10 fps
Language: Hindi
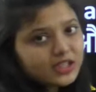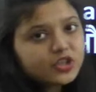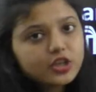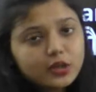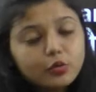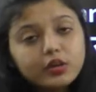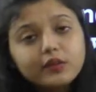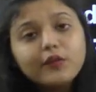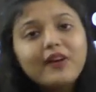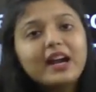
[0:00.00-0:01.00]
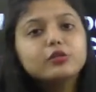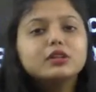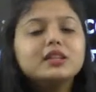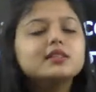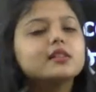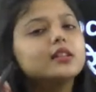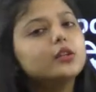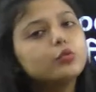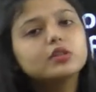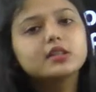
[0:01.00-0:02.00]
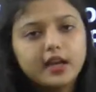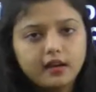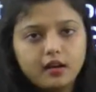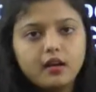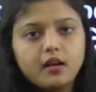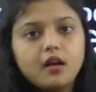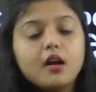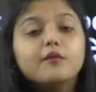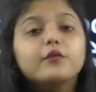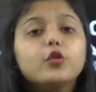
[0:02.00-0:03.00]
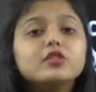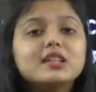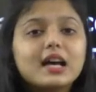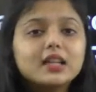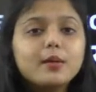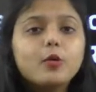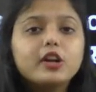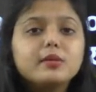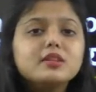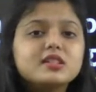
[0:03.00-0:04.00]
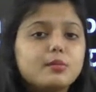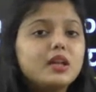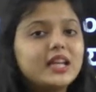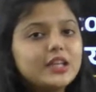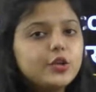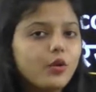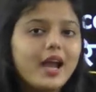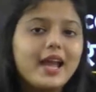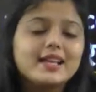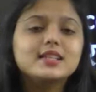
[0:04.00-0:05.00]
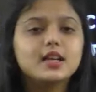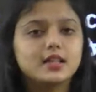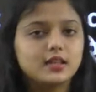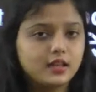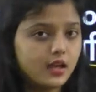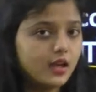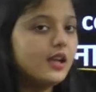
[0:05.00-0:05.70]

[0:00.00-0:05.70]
की चेन होगी वो फैट उतनी जल्दी टूट जाएगा वो ज़्यादा बॉडी में जमा नहीं होगा ऐसे याद रखना